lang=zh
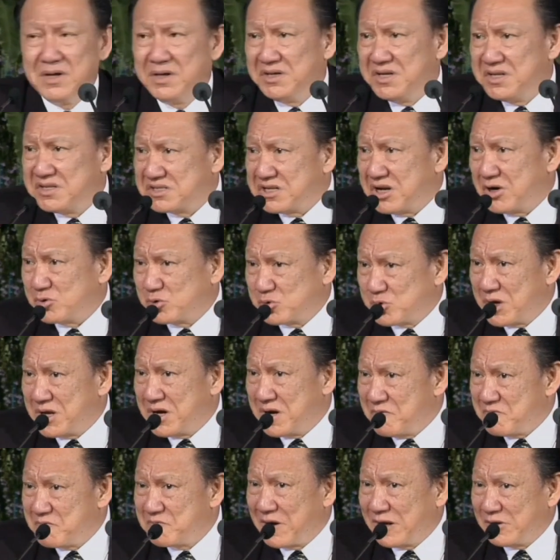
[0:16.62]
你知道罪
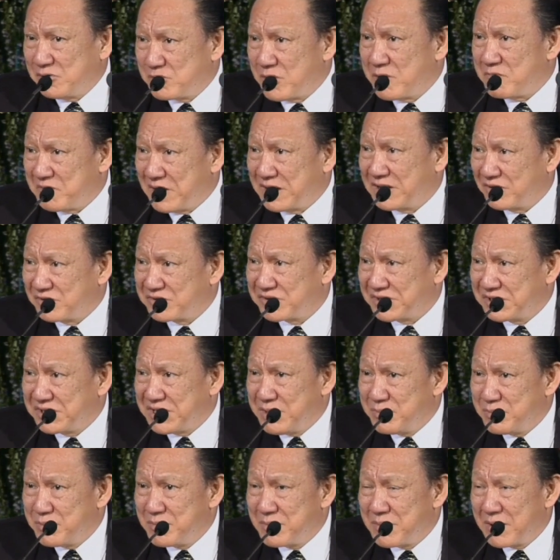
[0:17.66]
人犯罪犯到这个
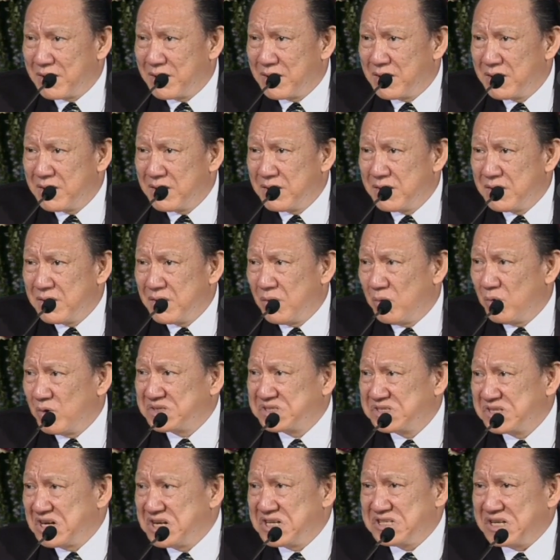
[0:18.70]
地步吗？我
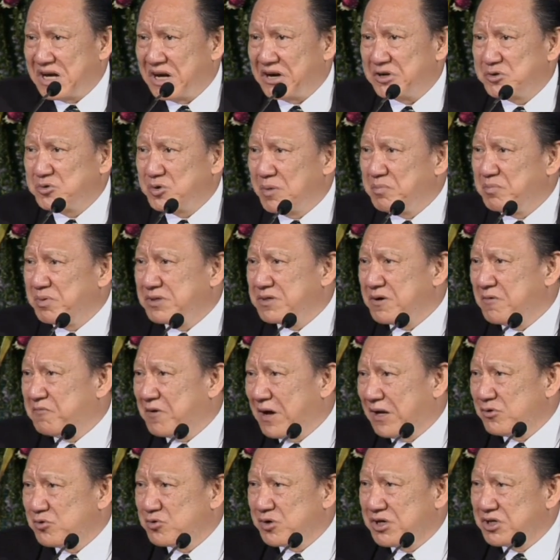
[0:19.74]
这里讲的罪不是
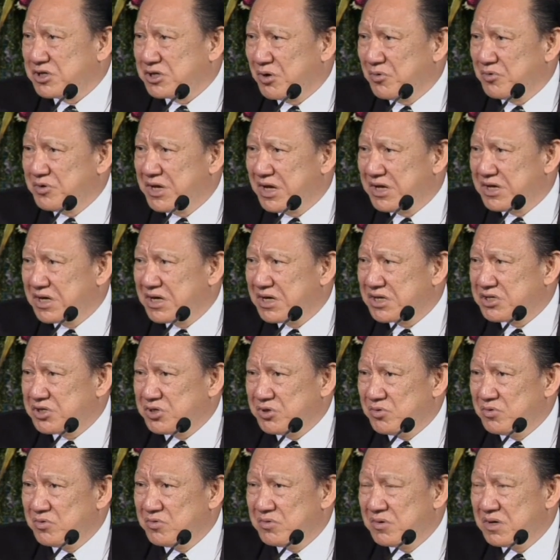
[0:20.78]
犯罪，抽烟喝
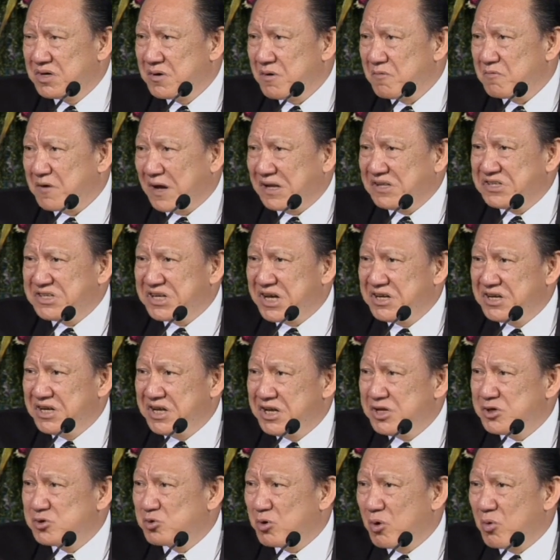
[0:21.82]
酒、犯奸
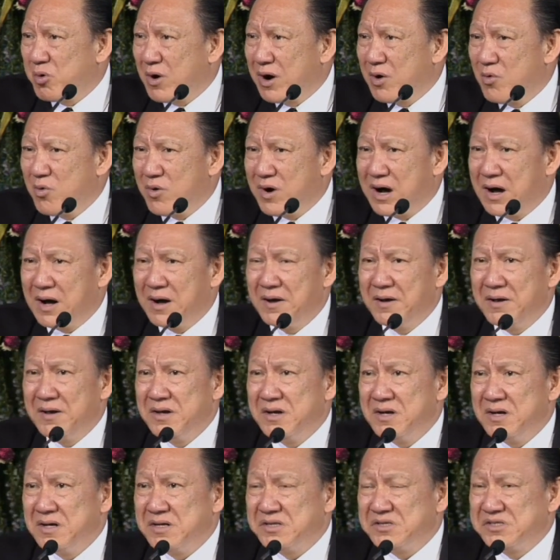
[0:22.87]
淫、说谎话，
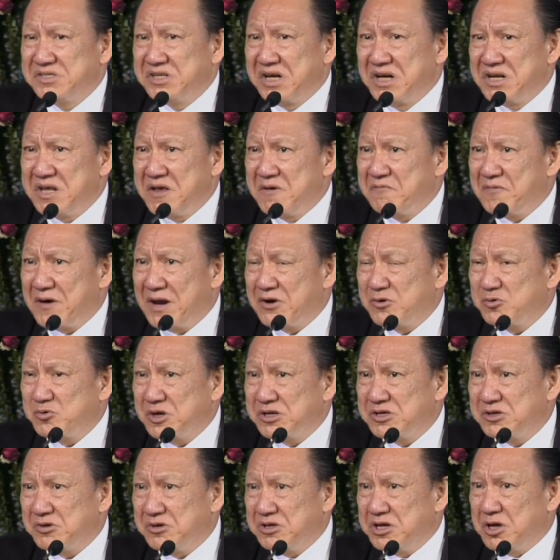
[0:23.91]
这里犯的
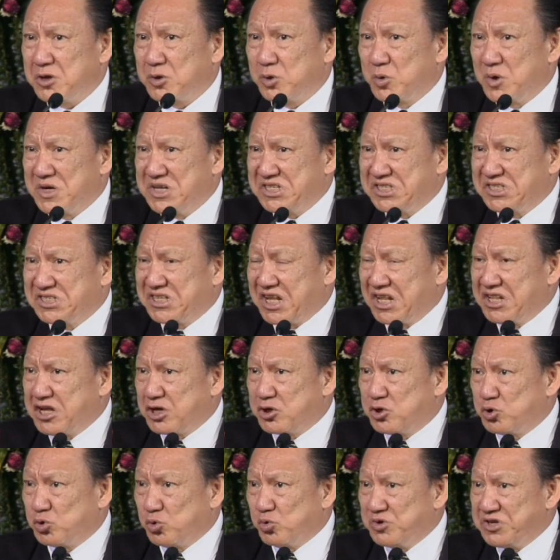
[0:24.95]
罪就是你对神的
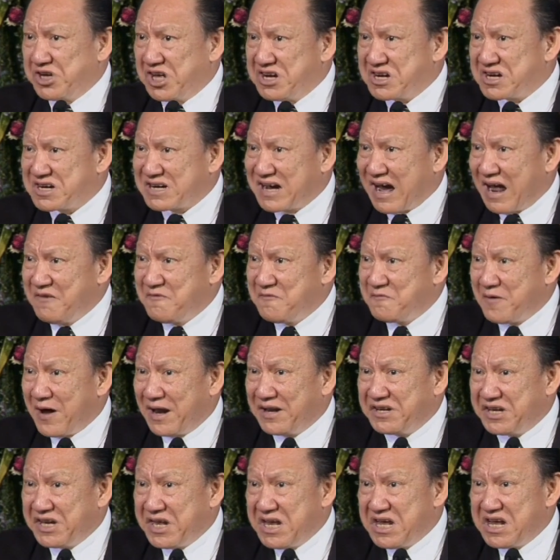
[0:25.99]
主权的干
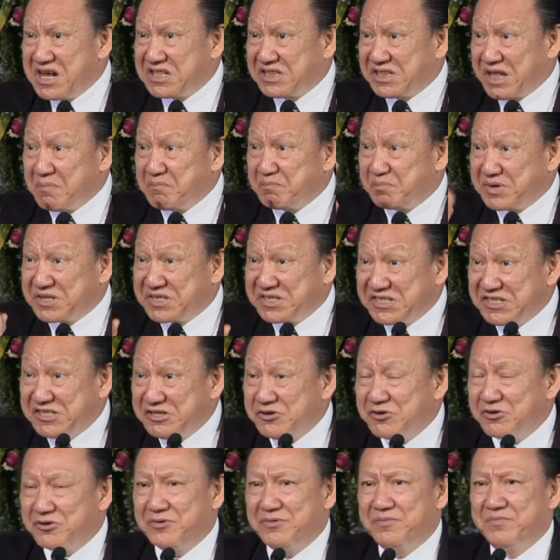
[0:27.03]
犯，你一点不知
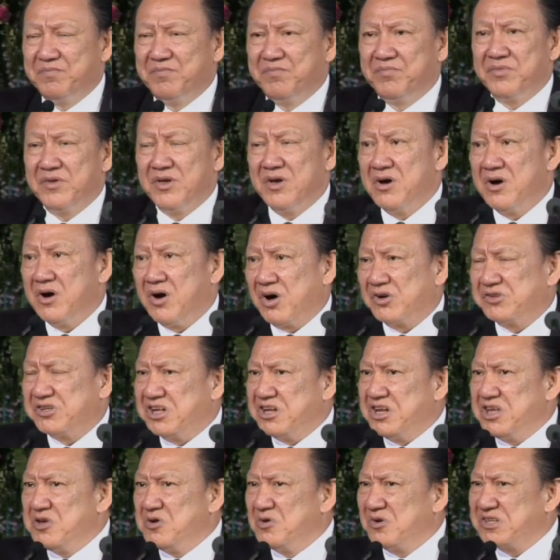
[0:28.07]
就，而且
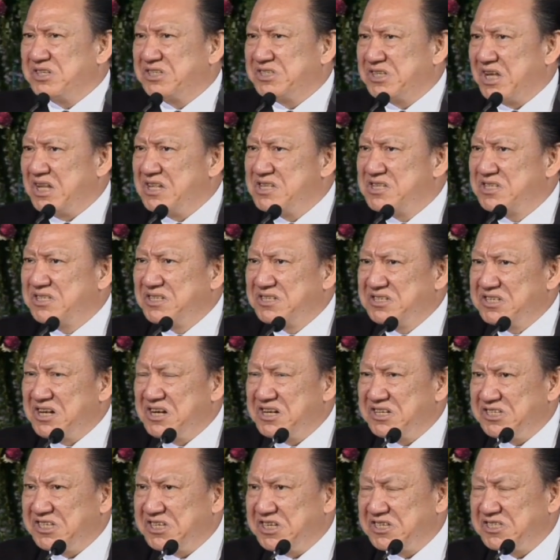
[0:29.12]
你用神自己
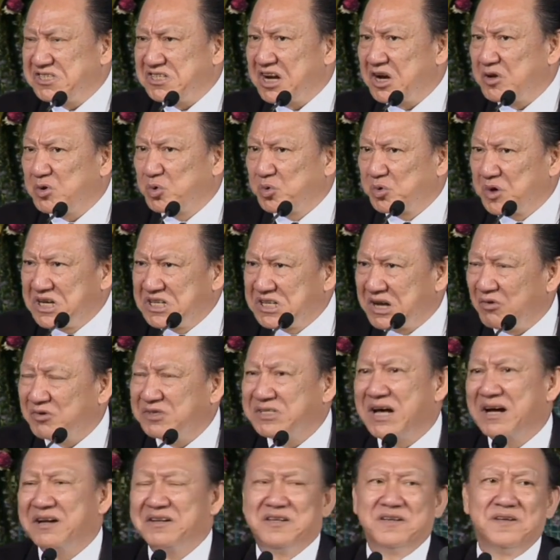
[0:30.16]
的启示来追讨
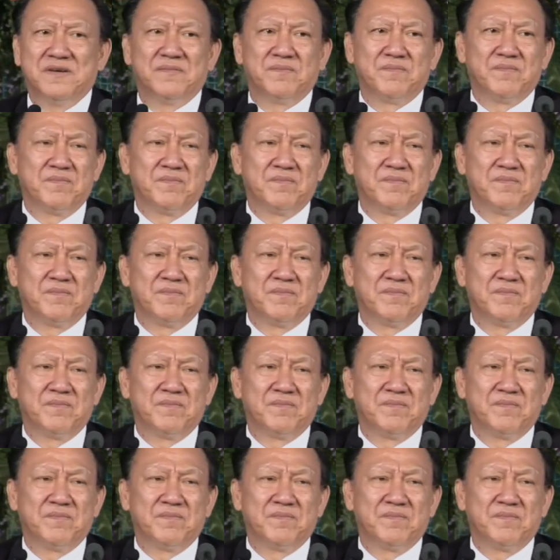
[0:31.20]
上帝。